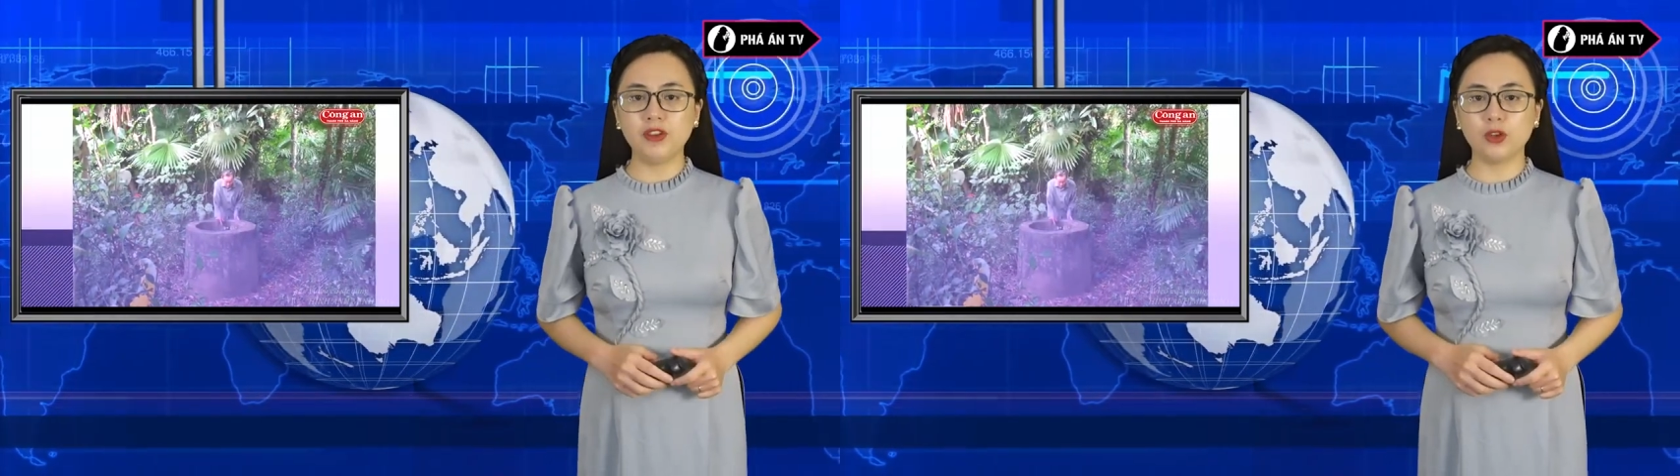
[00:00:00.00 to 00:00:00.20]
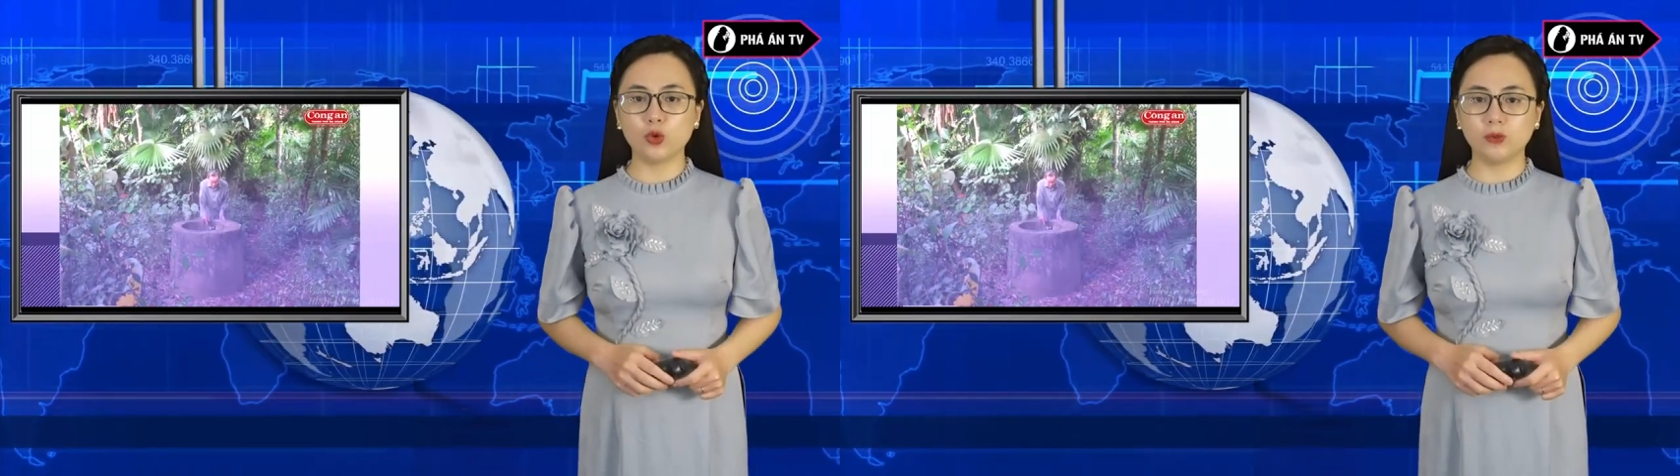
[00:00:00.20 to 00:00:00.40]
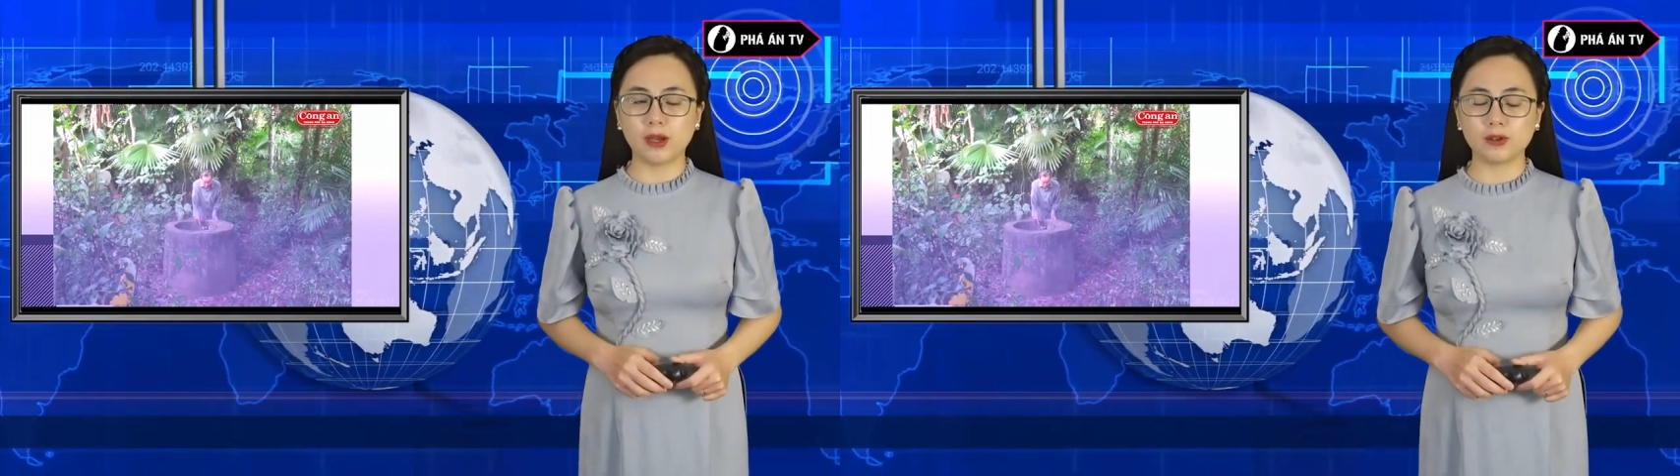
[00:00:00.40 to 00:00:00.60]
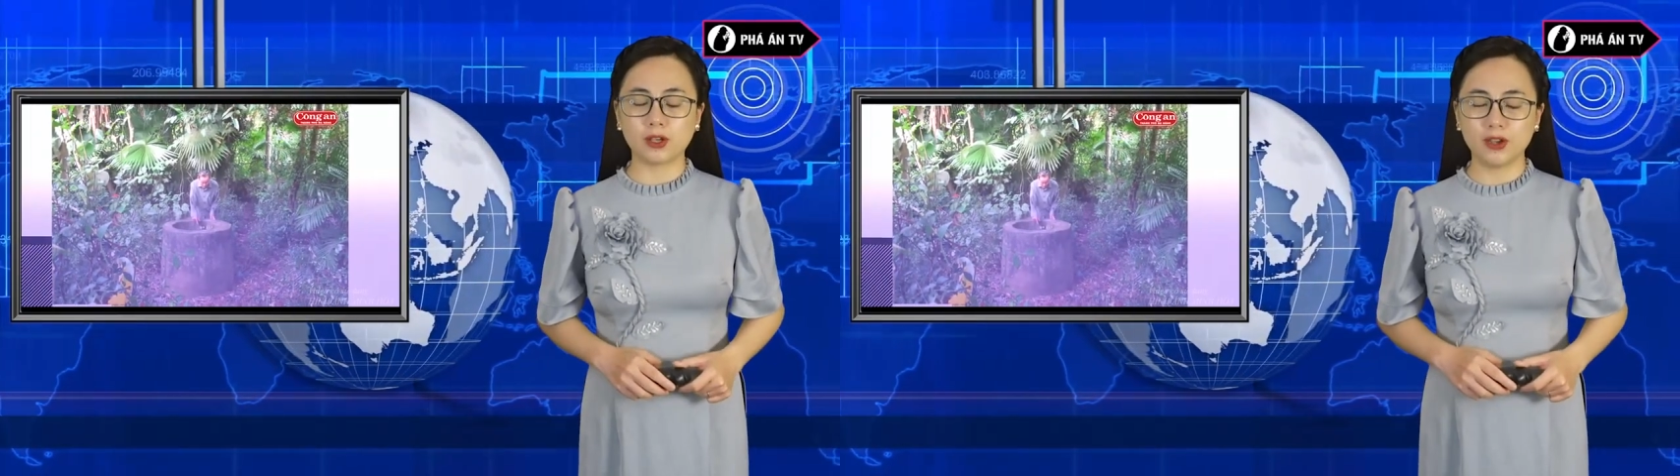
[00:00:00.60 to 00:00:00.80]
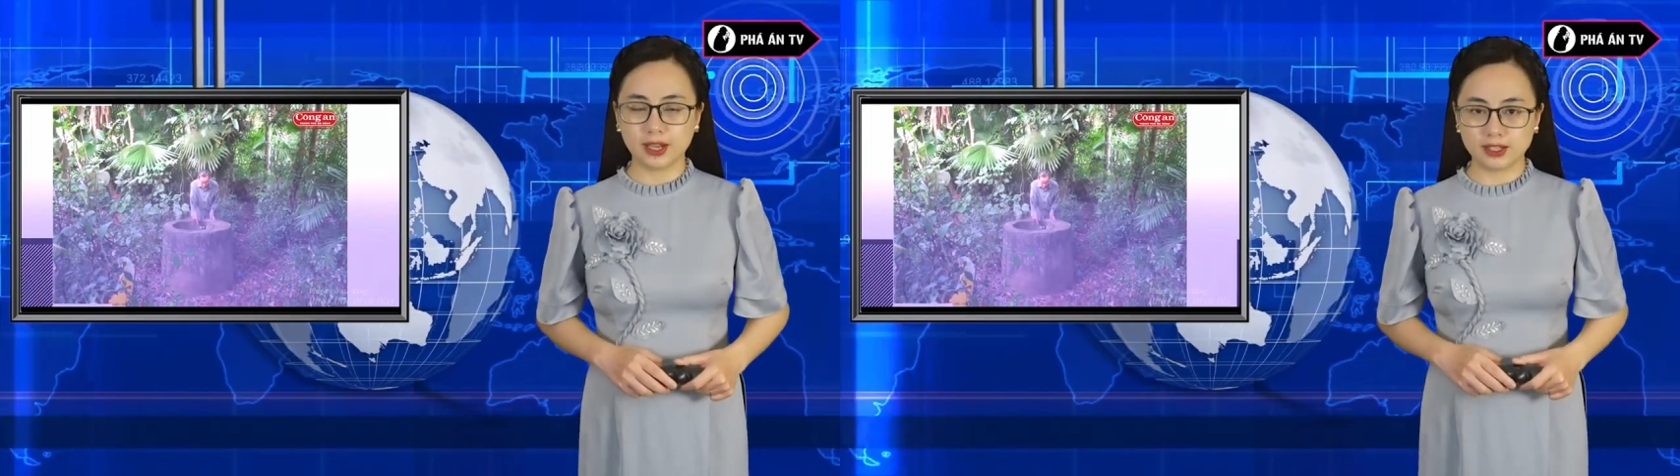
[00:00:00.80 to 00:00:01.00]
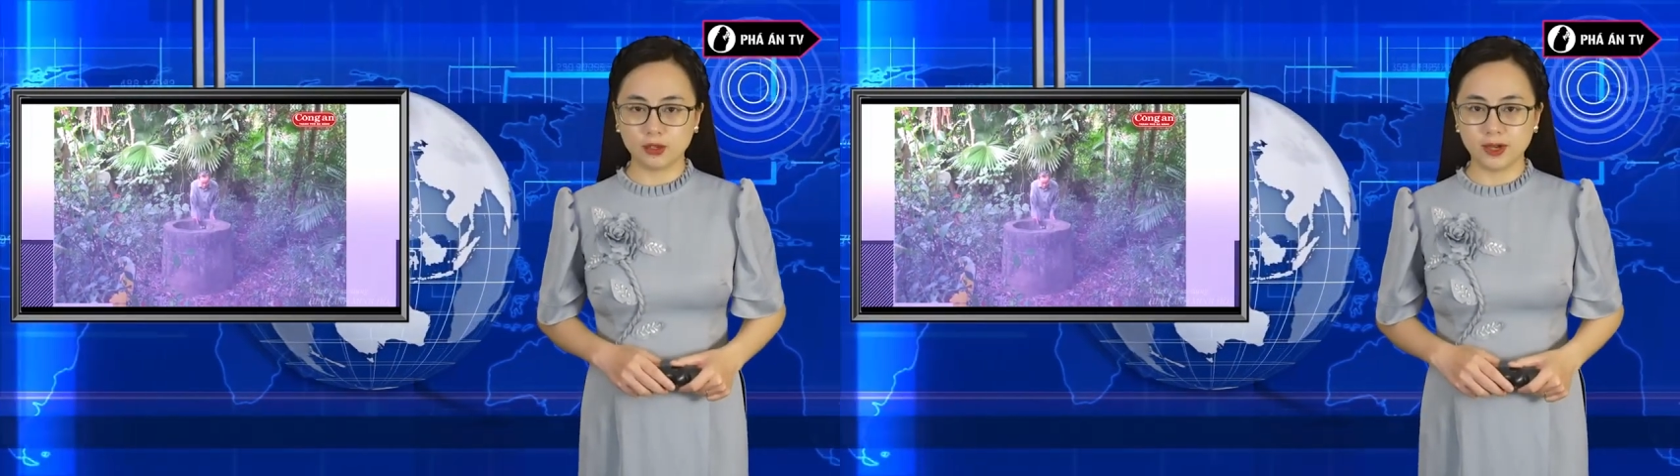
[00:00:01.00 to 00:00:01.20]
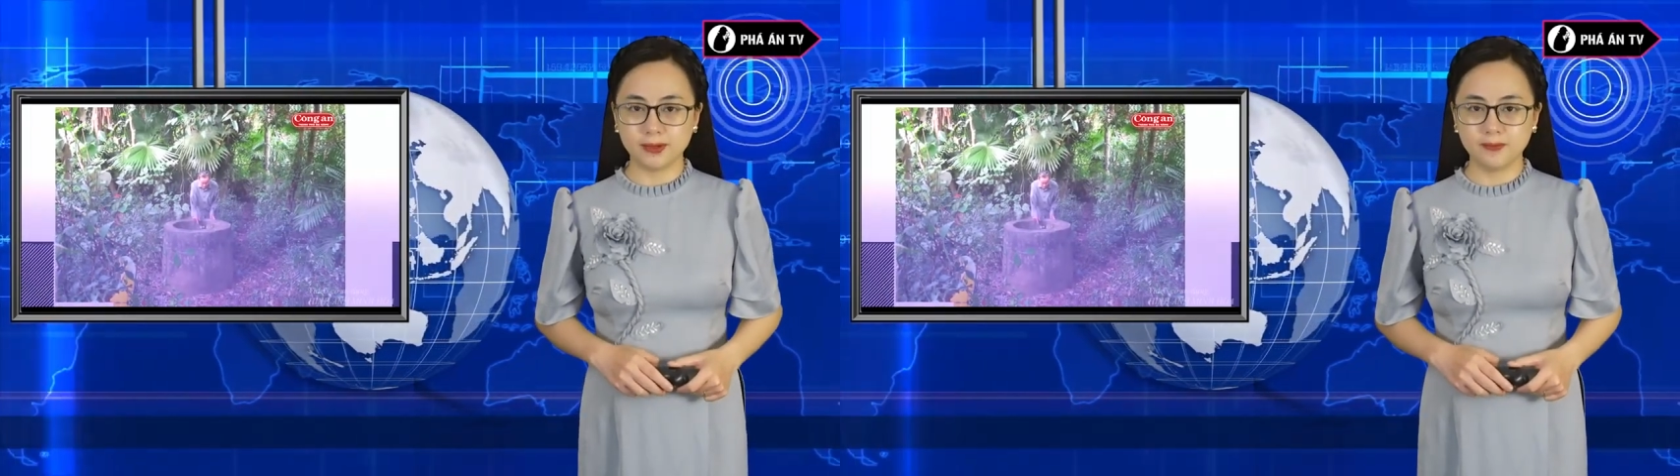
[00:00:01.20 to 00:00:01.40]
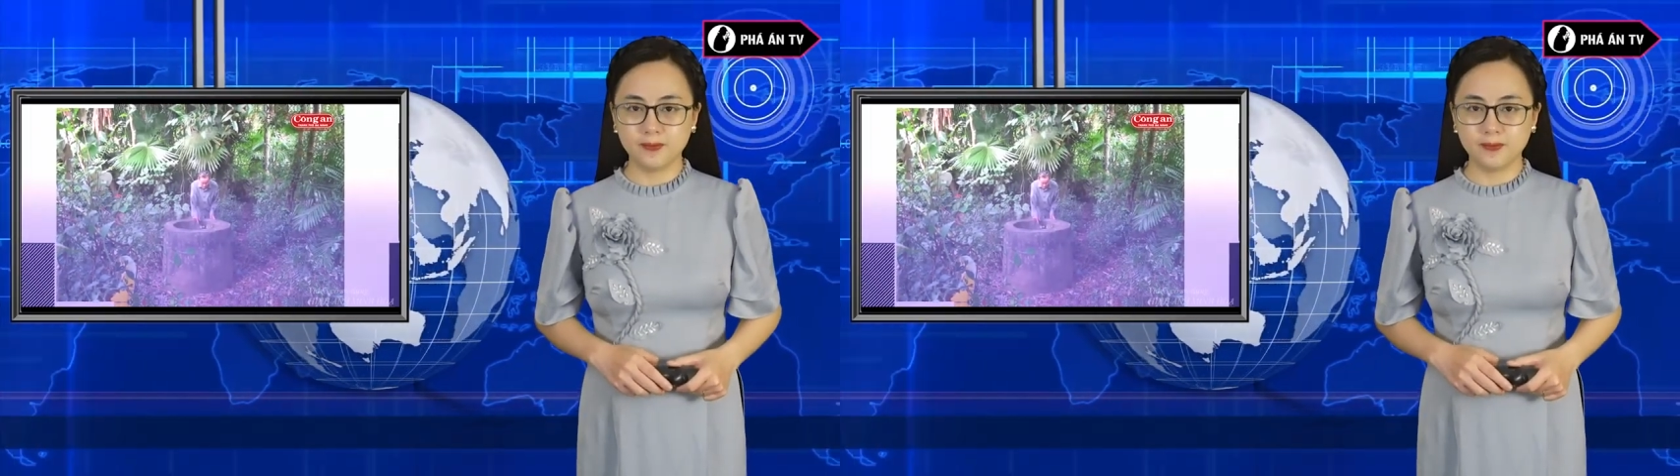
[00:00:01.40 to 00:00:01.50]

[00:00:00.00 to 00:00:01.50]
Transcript: vị cùng theo dõi ngay sau đây.